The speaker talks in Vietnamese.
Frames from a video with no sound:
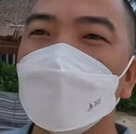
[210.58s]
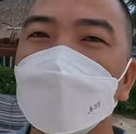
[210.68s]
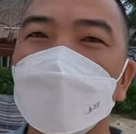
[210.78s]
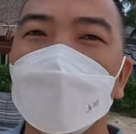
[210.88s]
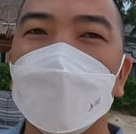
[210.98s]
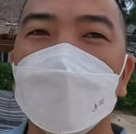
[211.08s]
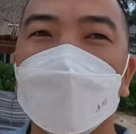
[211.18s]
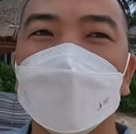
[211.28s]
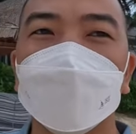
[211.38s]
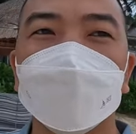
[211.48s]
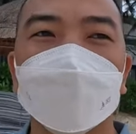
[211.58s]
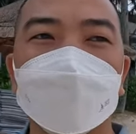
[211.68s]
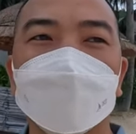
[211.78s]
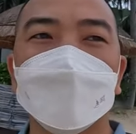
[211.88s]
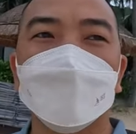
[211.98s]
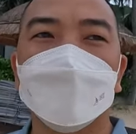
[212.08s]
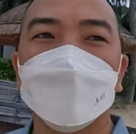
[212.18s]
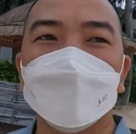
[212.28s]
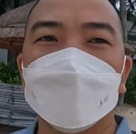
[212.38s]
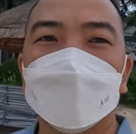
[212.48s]
mình đi à,
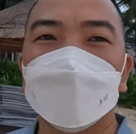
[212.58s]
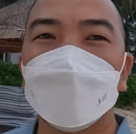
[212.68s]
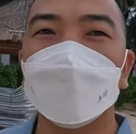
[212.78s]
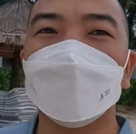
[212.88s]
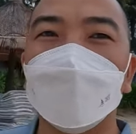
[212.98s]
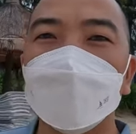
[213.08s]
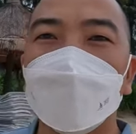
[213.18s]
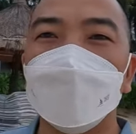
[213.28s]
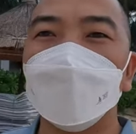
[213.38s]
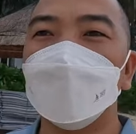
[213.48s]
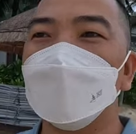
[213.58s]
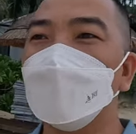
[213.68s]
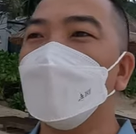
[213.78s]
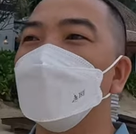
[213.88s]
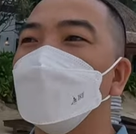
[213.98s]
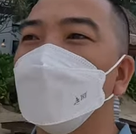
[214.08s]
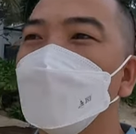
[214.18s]
du lịch mấy ngày bên Greenburn